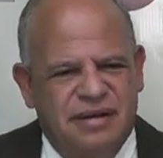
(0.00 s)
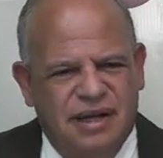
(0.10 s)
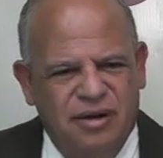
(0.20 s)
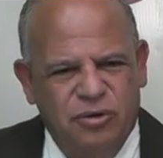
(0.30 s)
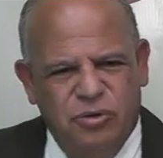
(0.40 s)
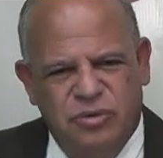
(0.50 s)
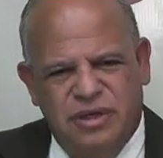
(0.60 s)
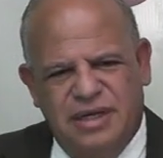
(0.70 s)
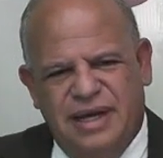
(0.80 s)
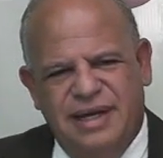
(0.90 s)
carro
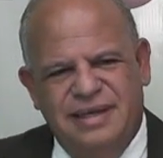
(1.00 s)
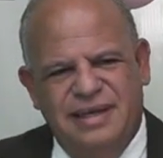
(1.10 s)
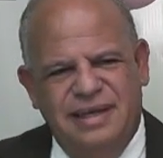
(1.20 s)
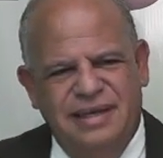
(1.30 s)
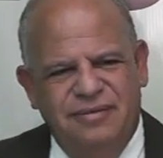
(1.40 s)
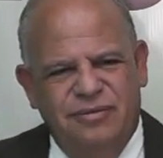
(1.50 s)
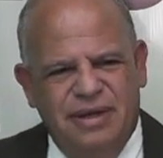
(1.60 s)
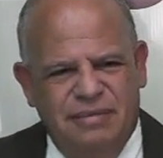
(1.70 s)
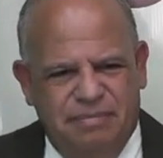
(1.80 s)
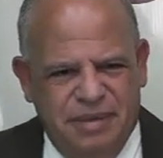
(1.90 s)
cai em uma
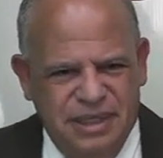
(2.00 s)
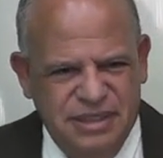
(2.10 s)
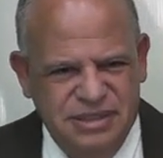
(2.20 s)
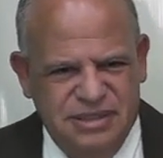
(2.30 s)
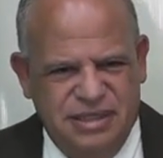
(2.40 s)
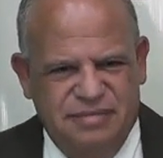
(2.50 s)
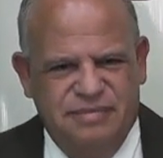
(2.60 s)
represa